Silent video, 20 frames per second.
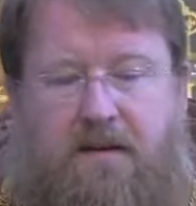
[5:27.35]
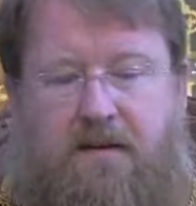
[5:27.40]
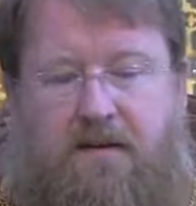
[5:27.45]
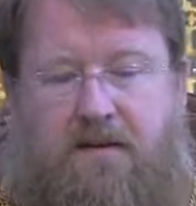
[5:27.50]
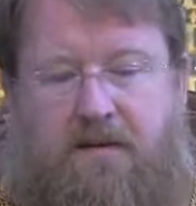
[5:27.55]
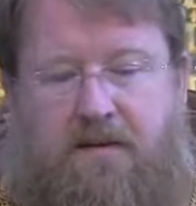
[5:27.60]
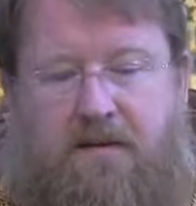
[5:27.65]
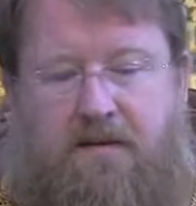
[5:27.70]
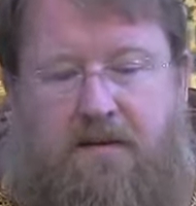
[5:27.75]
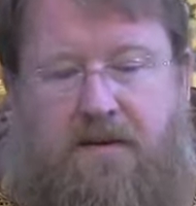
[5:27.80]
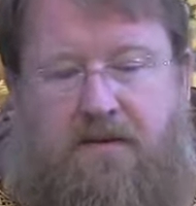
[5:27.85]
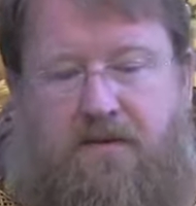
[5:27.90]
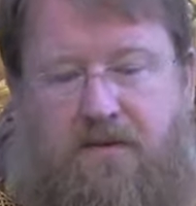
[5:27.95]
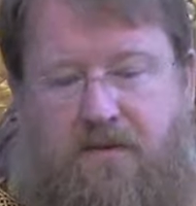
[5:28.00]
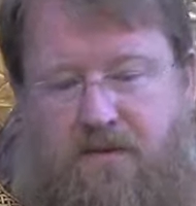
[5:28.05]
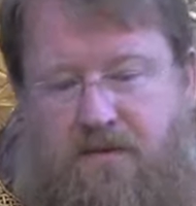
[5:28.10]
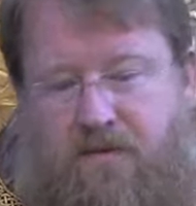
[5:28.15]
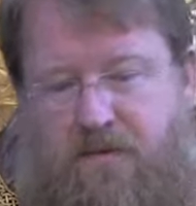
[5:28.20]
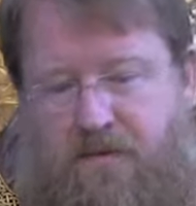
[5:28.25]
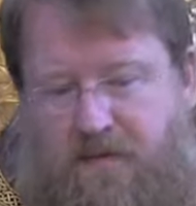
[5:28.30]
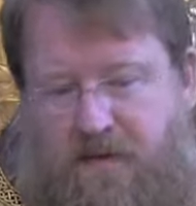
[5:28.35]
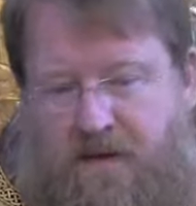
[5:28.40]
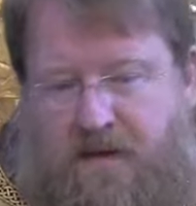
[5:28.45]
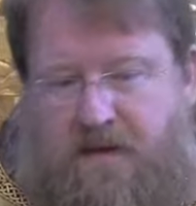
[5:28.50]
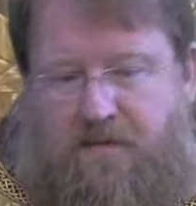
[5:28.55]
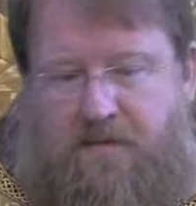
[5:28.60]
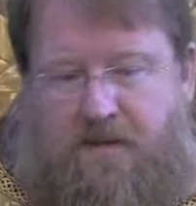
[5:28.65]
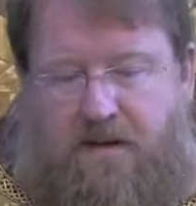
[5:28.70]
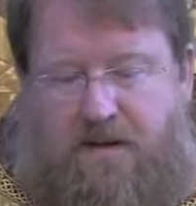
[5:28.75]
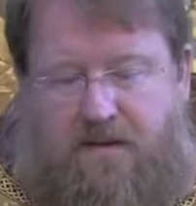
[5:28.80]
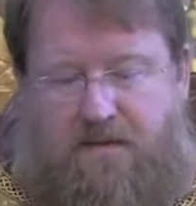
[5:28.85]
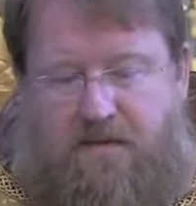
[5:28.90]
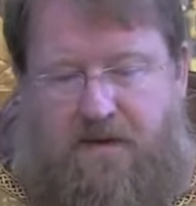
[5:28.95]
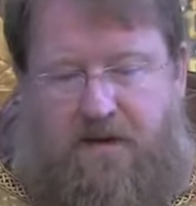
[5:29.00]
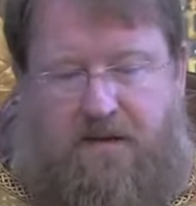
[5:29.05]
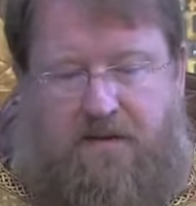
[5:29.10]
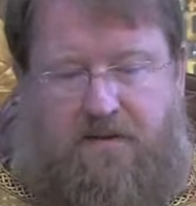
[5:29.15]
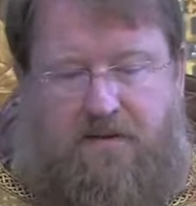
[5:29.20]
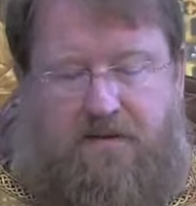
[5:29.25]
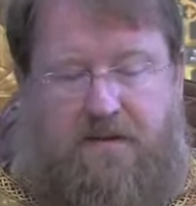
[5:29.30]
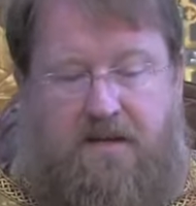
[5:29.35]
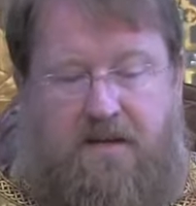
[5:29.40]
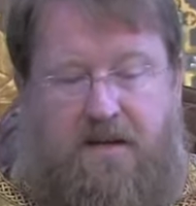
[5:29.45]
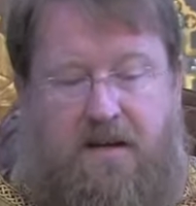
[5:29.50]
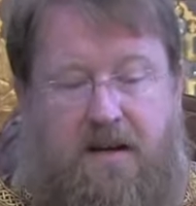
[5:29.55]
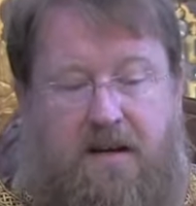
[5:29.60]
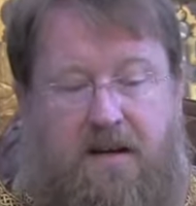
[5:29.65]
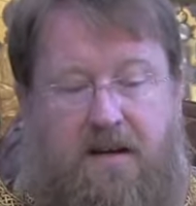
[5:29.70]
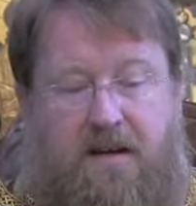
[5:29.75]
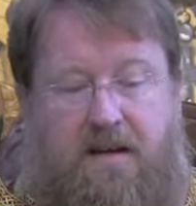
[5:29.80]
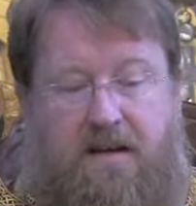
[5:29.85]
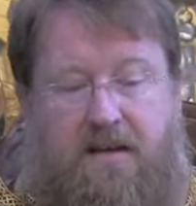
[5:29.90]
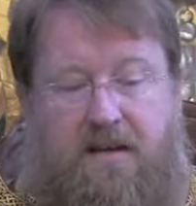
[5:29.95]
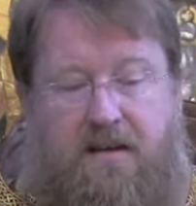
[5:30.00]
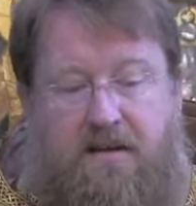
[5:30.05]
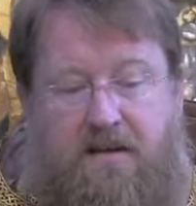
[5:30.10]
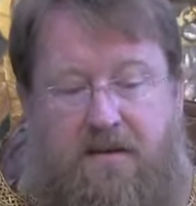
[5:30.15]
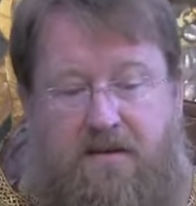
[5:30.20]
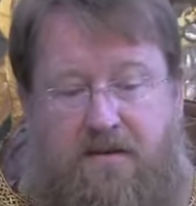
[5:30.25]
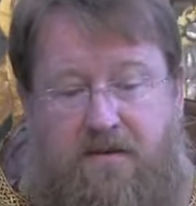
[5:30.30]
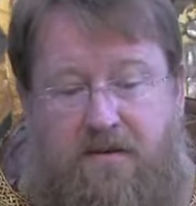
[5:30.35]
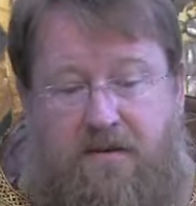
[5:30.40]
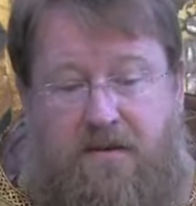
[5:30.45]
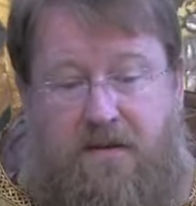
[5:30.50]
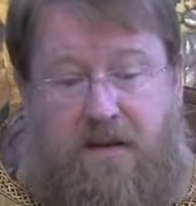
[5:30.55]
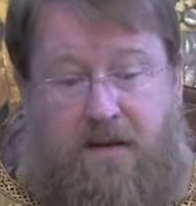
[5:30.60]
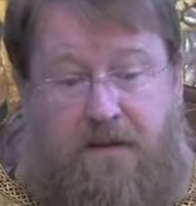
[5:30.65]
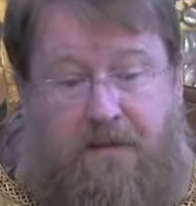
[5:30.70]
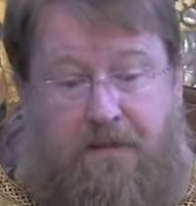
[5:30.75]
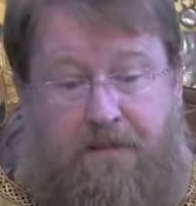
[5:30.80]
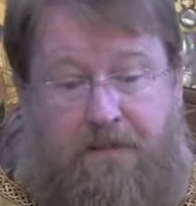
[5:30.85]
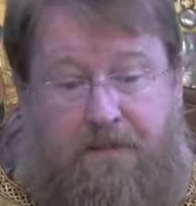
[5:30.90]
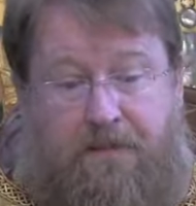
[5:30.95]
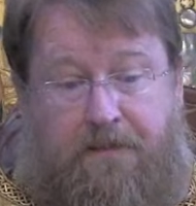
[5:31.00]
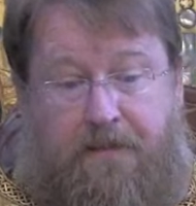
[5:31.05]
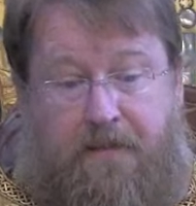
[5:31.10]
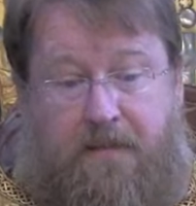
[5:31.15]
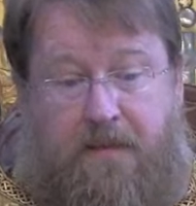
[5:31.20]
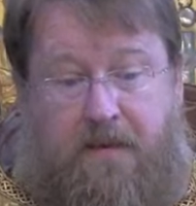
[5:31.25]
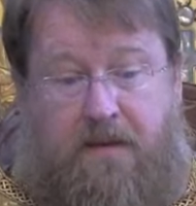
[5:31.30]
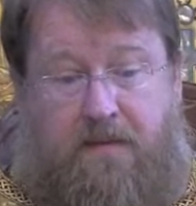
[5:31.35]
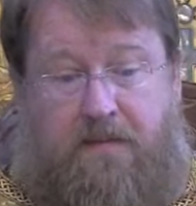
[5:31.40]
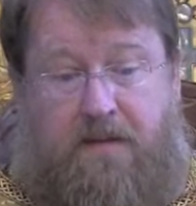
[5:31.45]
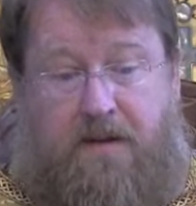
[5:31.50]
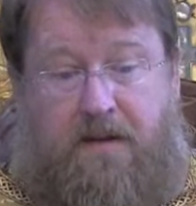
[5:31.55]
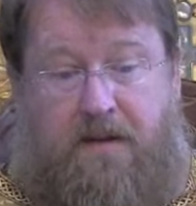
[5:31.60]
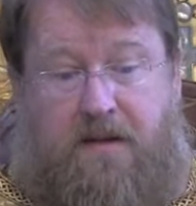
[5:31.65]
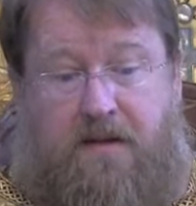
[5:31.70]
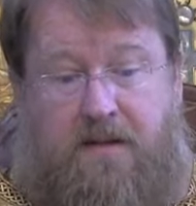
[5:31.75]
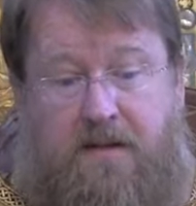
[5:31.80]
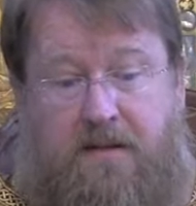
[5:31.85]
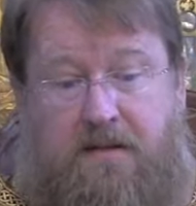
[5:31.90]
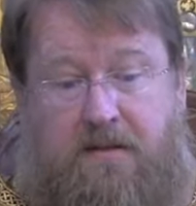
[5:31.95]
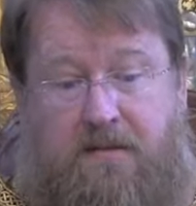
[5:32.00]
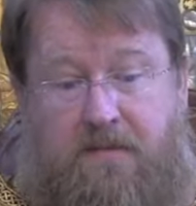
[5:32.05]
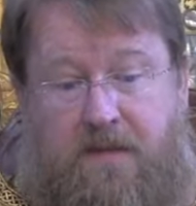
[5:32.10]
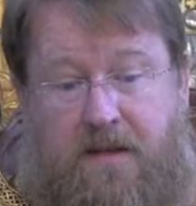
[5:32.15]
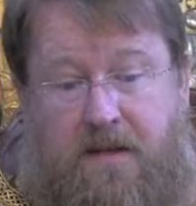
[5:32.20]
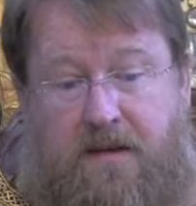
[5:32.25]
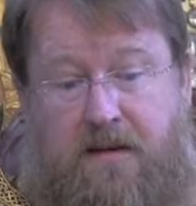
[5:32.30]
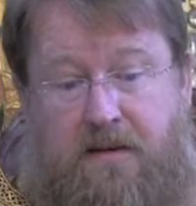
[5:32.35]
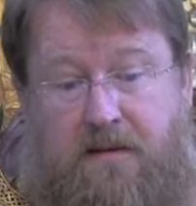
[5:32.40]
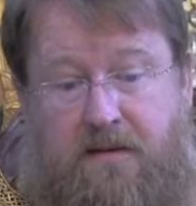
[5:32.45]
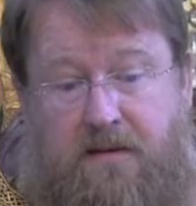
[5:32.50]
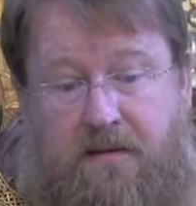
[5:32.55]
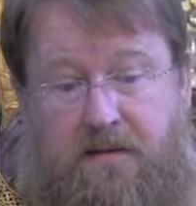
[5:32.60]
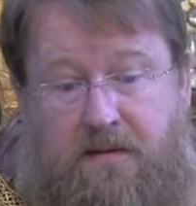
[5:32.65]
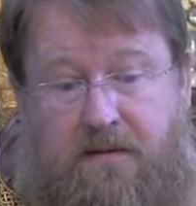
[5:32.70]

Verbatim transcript: Э, вокруг меня были мои друзья, и один из друзей предложил мне